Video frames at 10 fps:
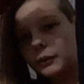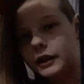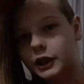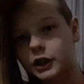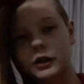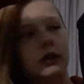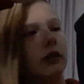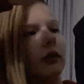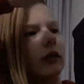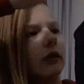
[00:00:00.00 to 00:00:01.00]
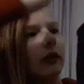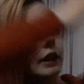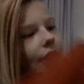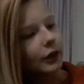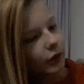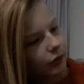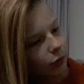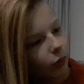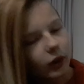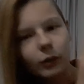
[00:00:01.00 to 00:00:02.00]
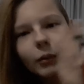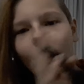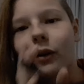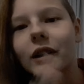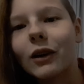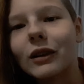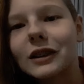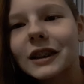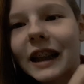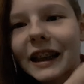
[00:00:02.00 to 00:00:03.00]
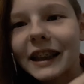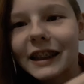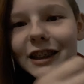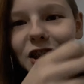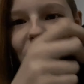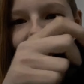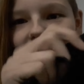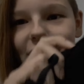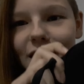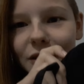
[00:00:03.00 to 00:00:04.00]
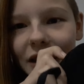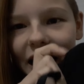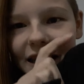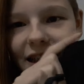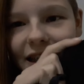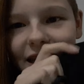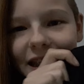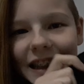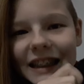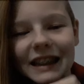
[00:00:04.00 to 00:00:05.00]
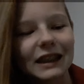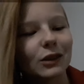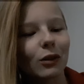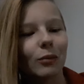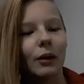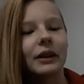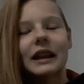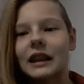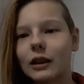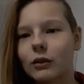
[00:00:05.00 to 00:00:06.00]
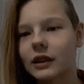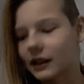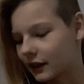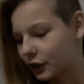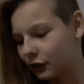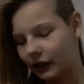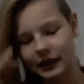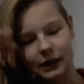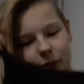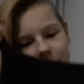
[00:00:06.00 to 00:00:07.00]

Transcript: diesmal in nee, dunkelblau, genau. Also denkt nicht, dass es schwarz ist, so ein ganz, ganz, ganz, ganz dunkelblau. Ich hätte gerade auch gedacht, das ist schwarz,